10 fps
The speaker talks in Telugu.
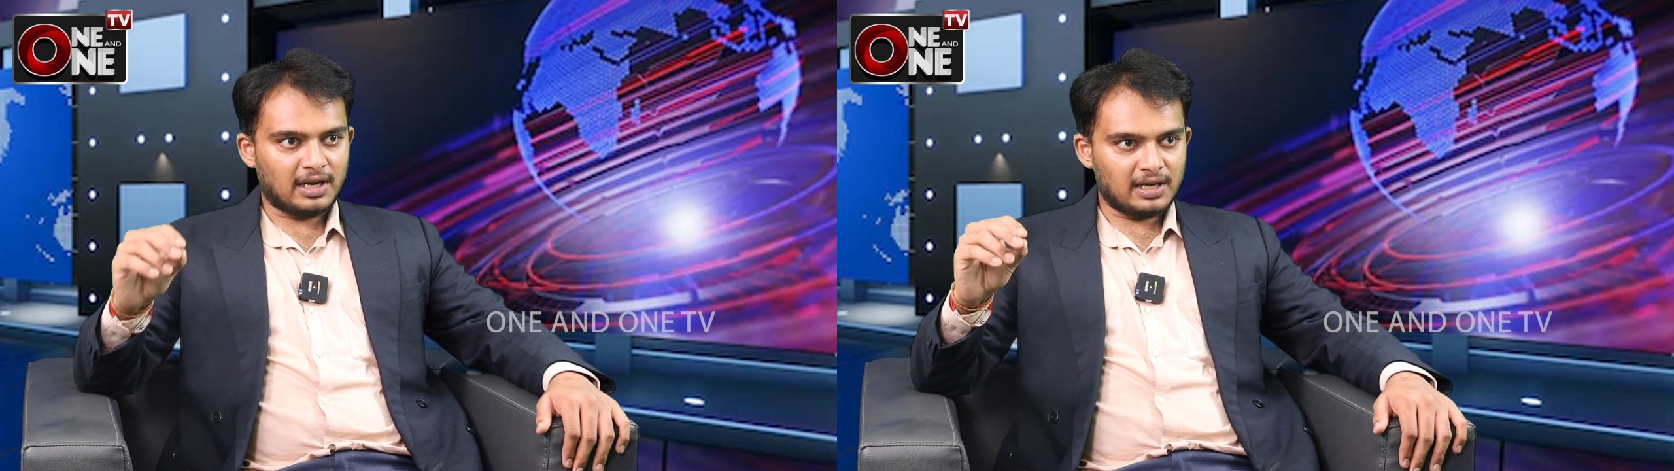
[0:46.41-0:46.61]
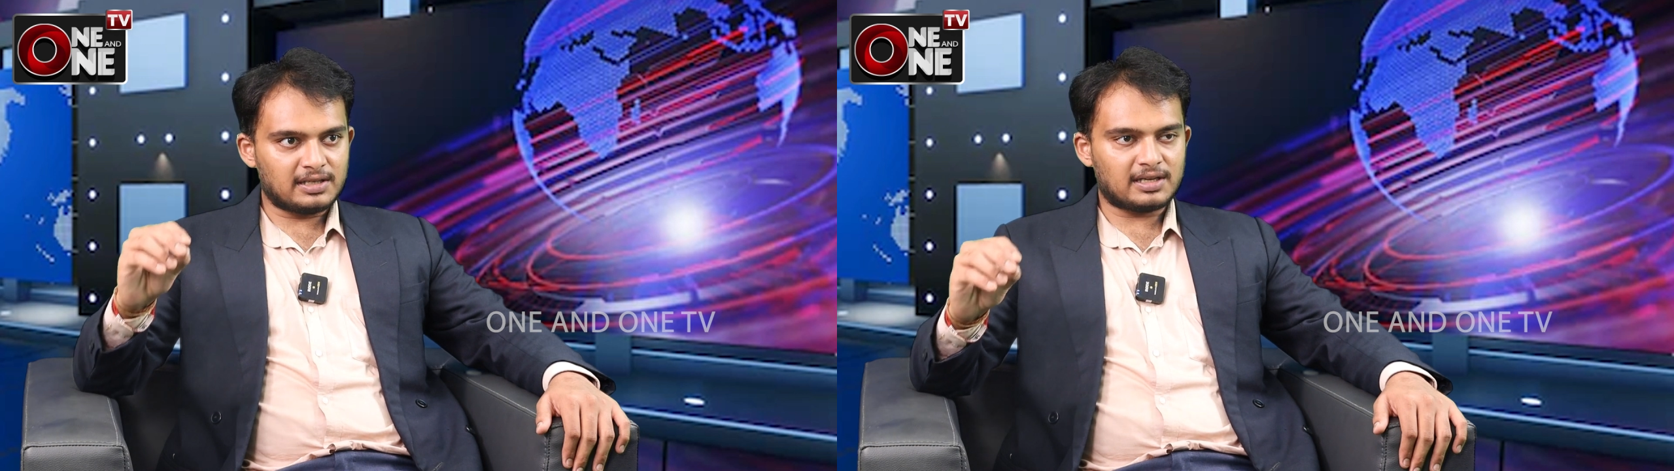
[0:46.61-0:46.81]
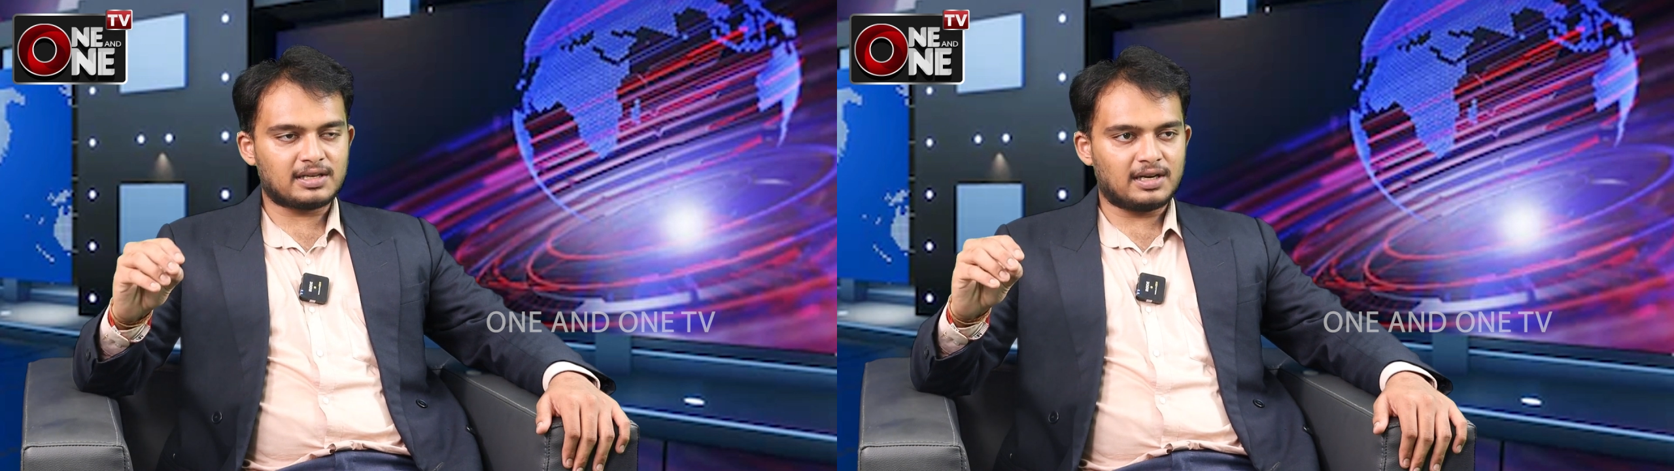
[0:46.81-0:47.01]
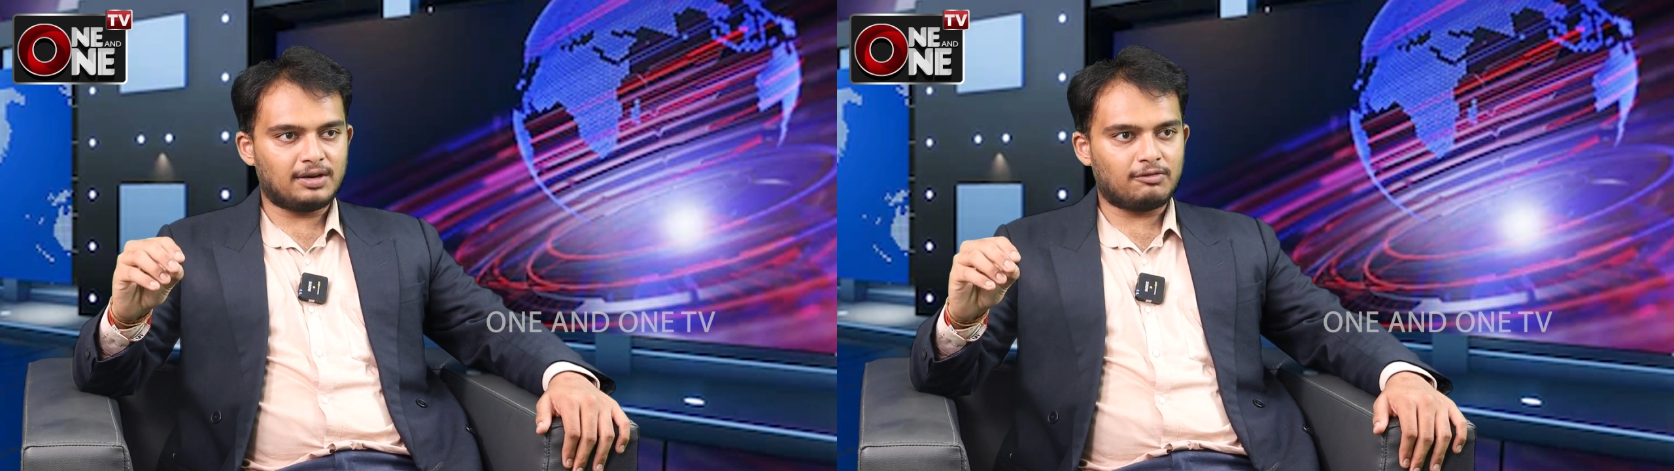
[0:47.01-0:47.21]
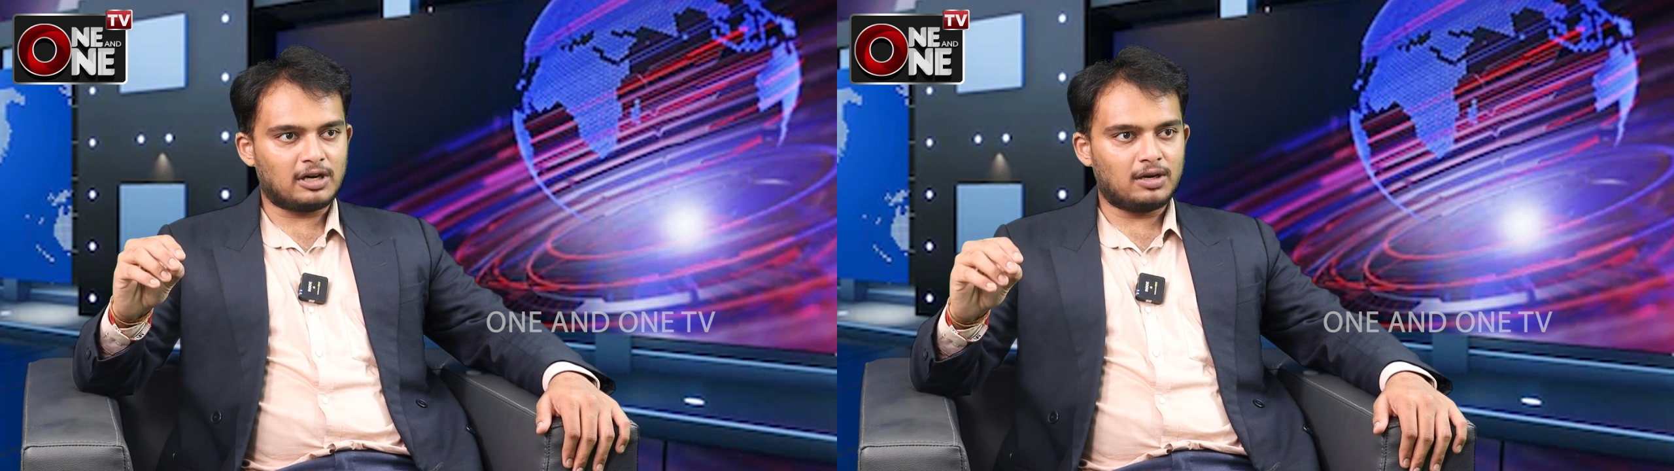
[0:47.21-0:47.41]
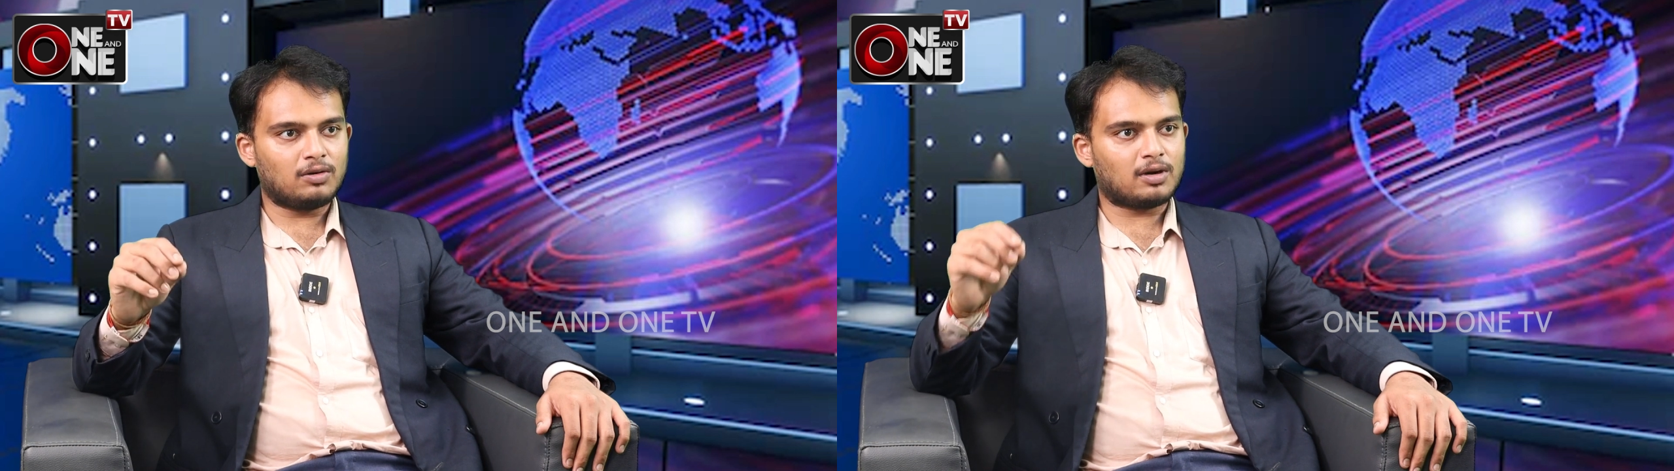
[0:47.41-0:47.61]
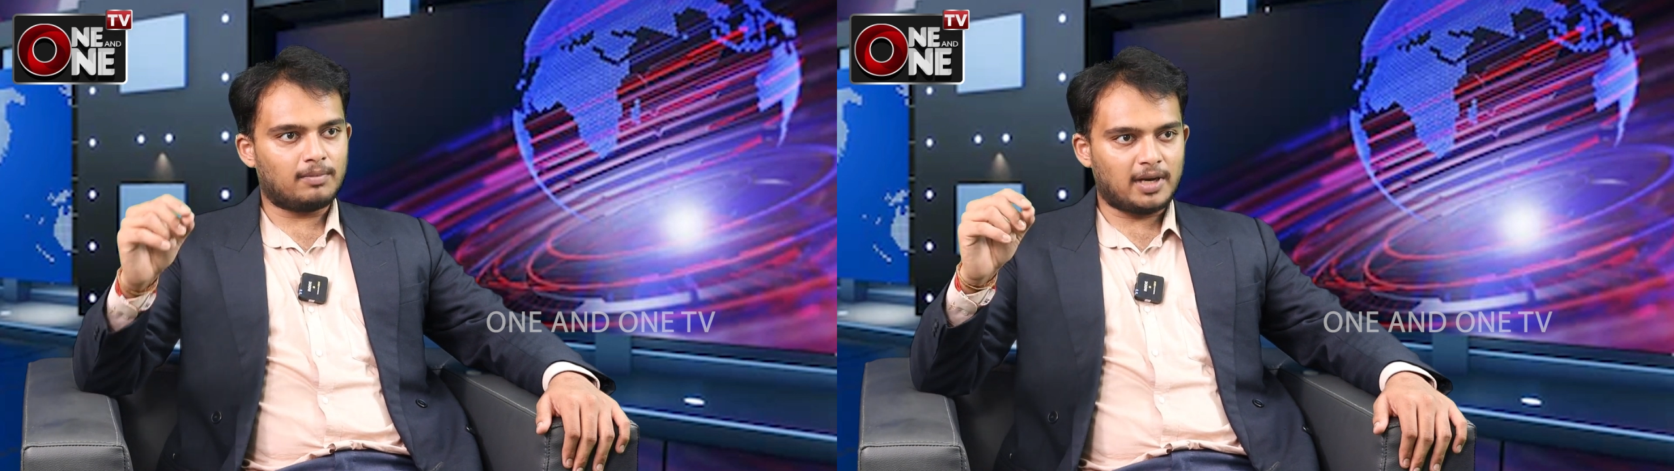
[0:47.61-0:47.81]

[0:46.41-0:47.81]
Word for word: టీచర్స్ అనేవాళ్ళు ఒక